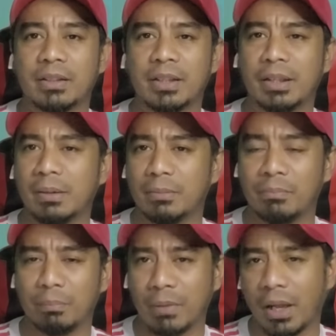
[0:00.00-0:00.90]
Jadi
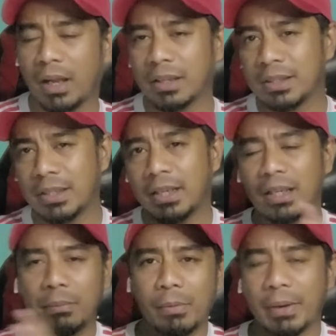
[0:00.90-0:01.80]
uh,
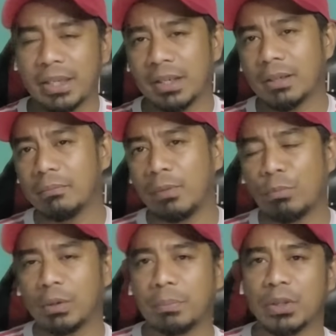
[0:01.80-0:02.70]
Senegal lebih banyak
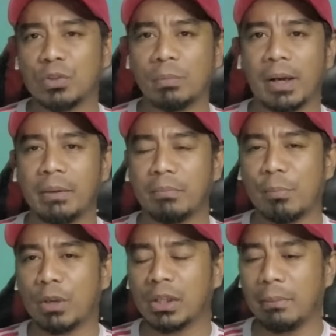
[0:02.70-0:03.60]
membuat percobaan,
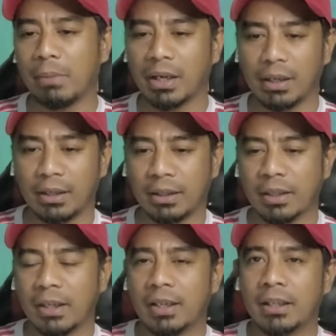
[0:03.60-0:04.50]
membuat tembakan
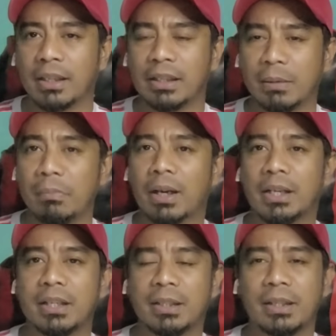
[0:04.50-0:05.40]

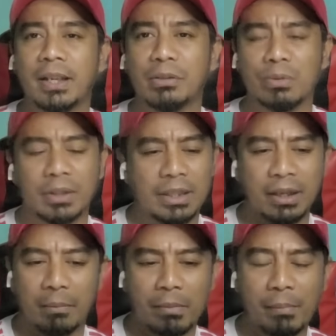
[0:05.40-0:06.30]
ketimbang Argentina itu
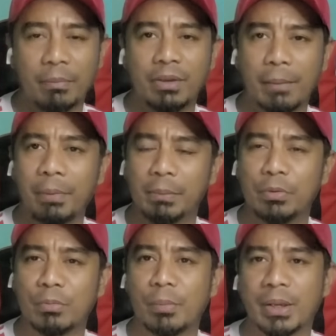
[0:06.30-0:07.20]
tidak
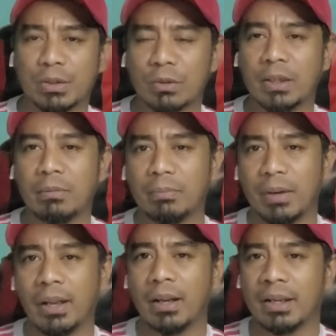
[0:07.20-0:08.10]
dapat pun memasuki
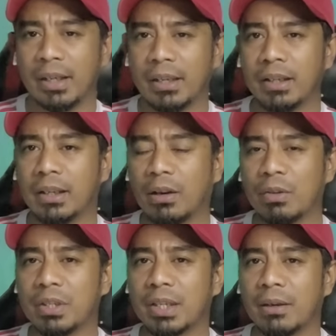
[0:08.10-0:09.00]
eh, area
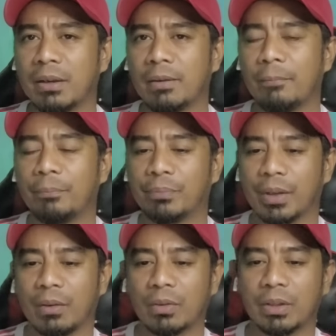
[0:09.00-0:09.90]
kawasan
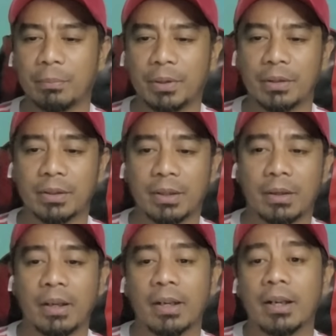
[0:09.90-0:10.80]
kotak
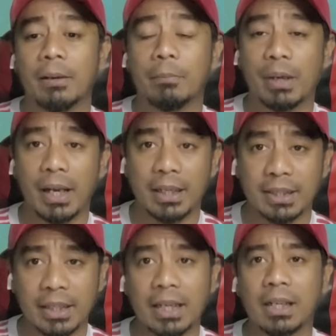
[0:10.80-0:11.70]
penalti.
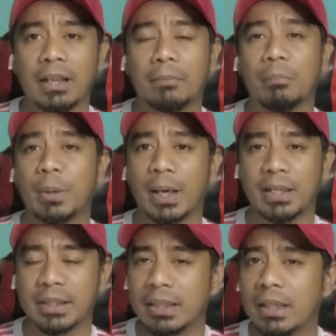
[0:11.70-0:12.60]
Brazil,
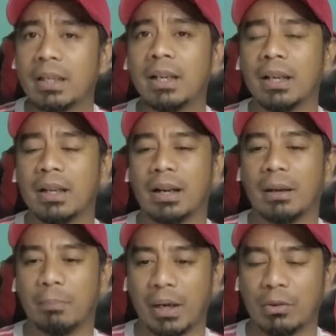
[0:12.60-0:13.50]
Brazil
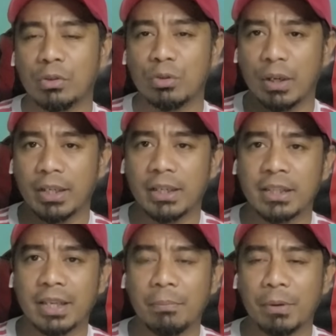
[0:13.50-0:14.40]
uh, bagus juga dari
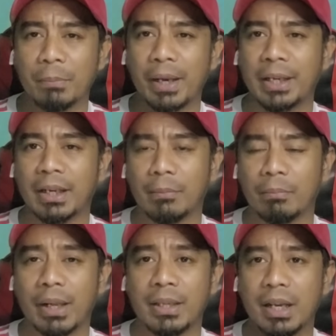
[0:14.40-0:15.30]
segi
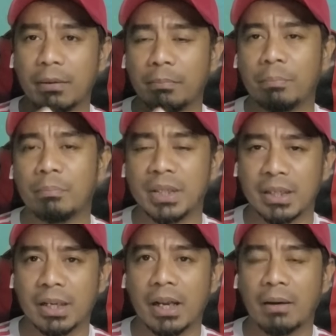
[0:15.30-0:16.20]
permainan, banyak
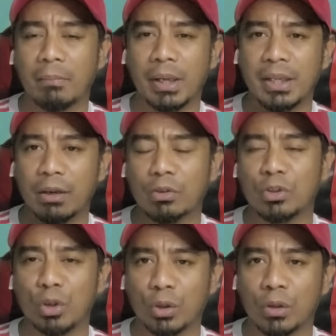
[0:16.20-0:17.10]
menyerang, banyak
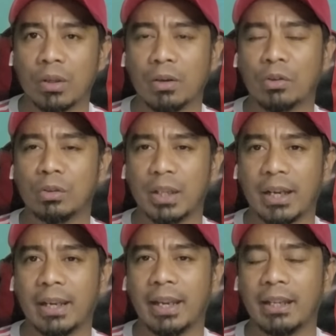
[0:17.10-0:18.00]
shot on
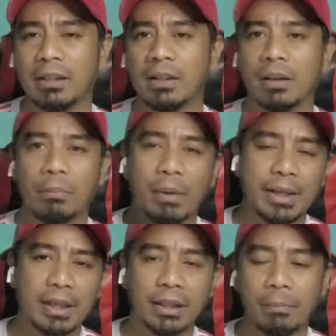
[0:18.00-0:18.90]
target,
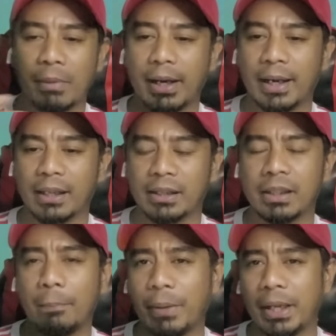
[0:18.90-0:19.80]
banyak tembakan,
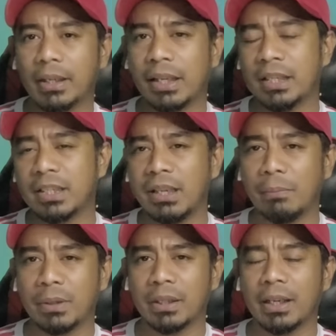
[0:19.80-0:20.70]
tetapi dari
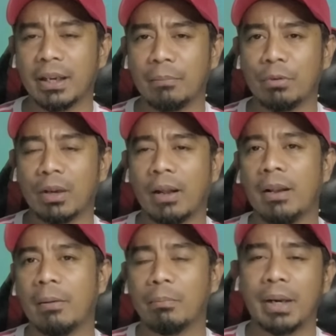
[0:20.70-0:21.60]
segi pertahanan pula
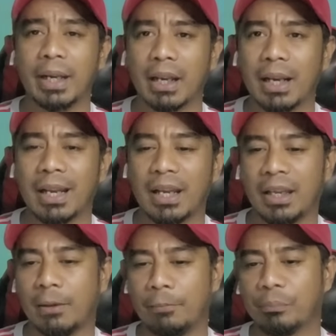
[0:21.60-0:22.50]
mereka
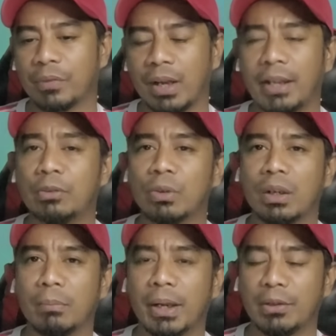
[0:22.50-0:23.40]
lalai Nah itu
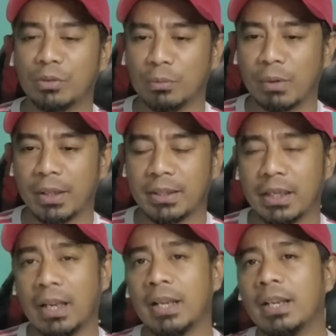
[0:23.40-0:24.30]
kelemahan untuk
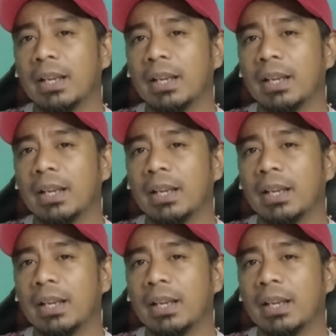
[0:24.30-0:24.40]
Brazil.